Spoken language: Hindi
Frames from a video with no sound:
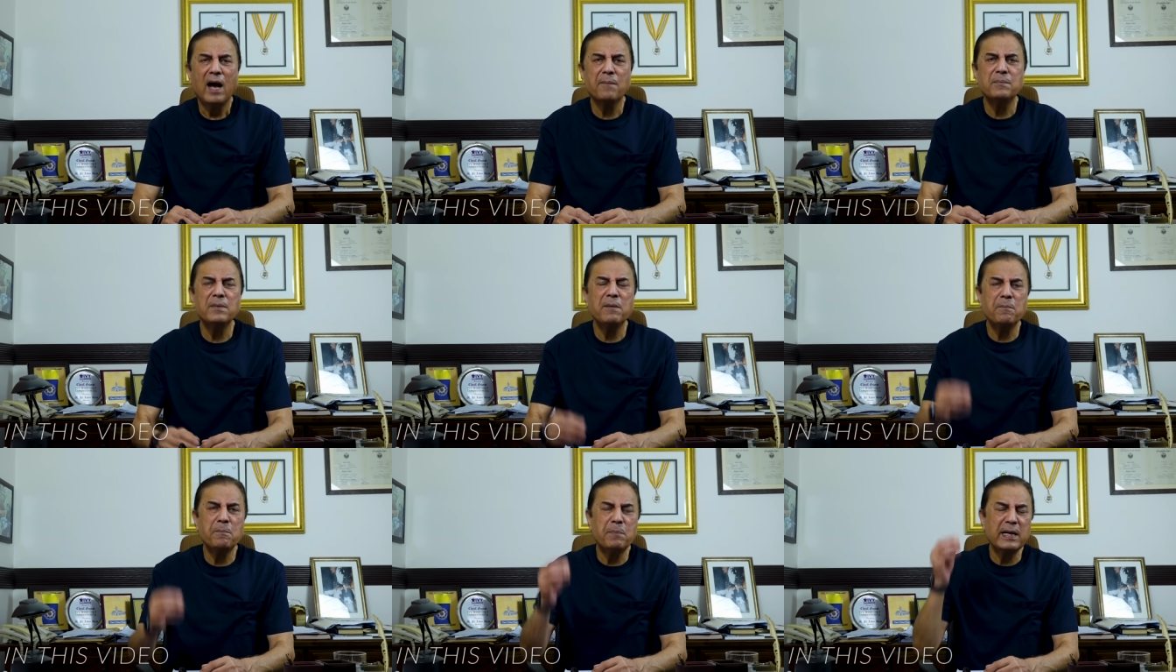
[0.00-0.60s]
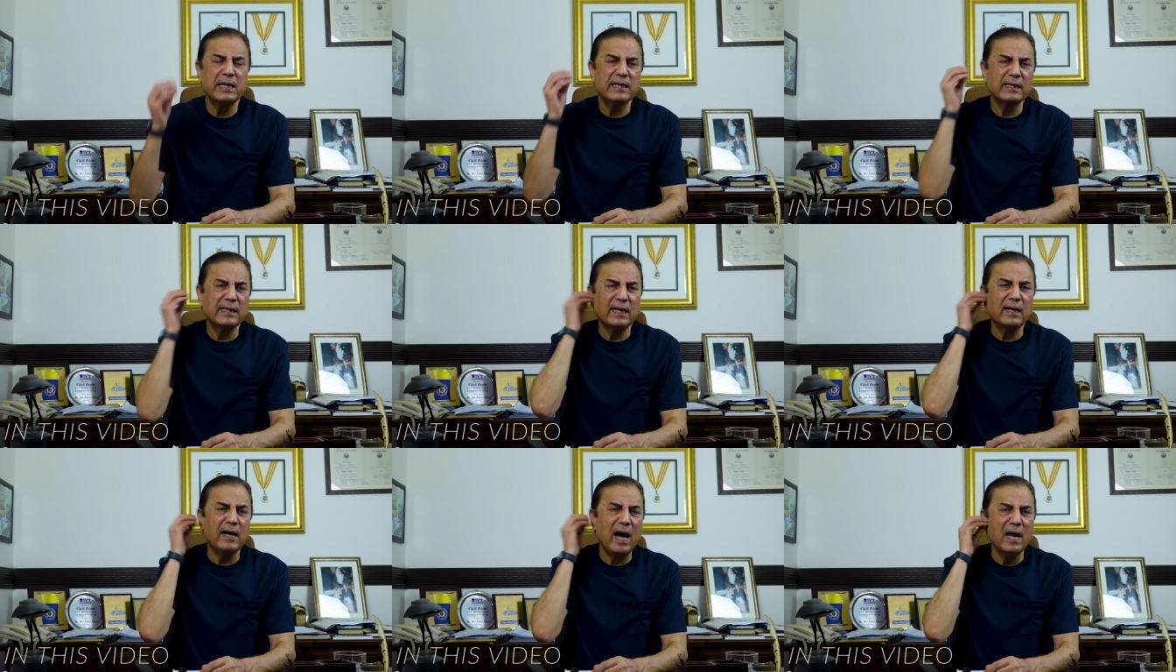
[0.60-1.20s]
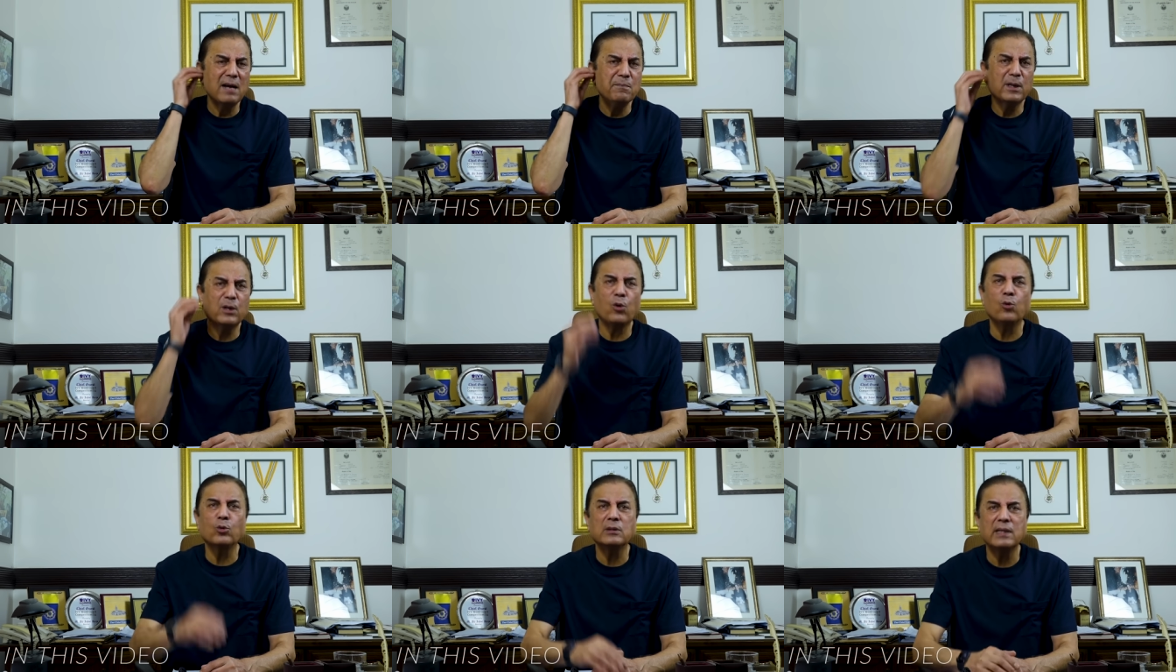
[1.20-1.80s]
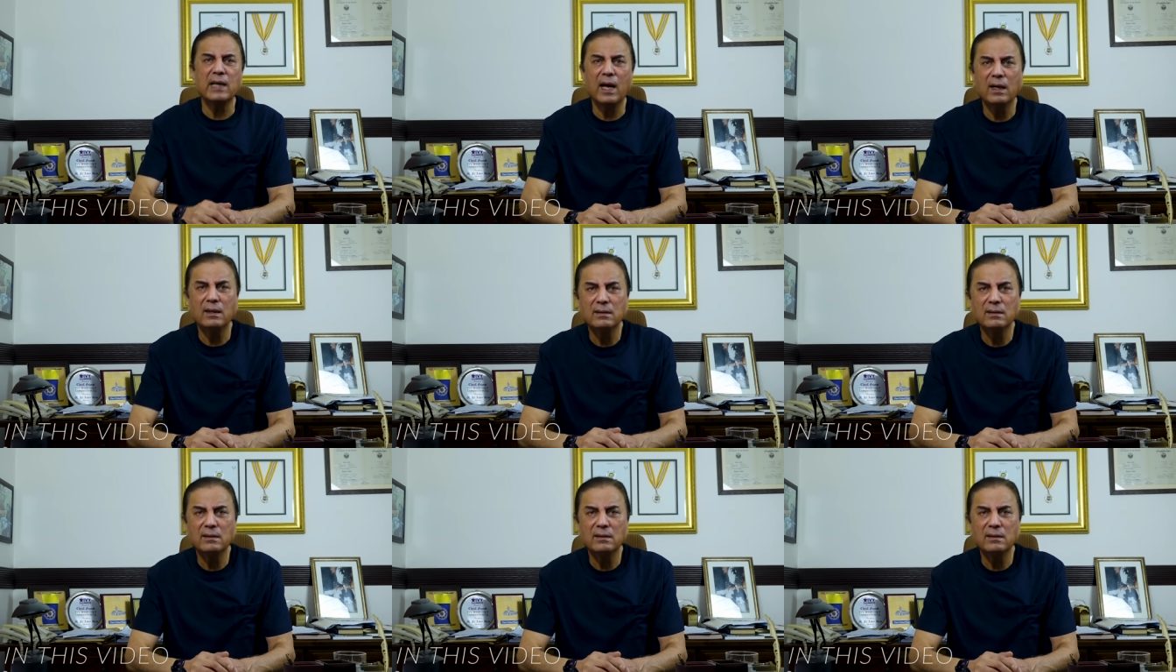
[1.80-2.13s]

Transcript: अपने बेटे के कान में ठोक दिया